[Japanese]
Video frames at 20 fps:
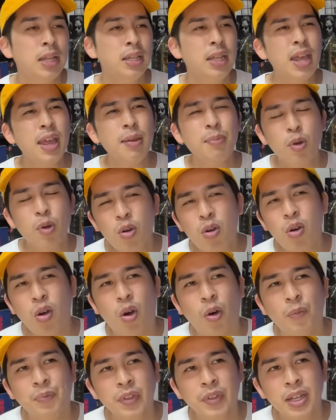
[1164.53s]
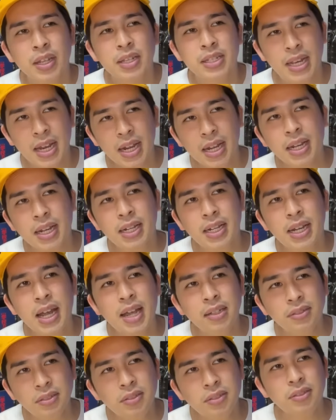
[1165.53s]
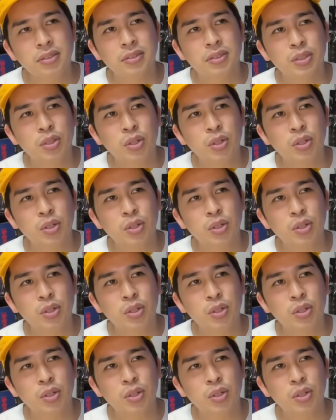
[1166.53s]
でも、若干、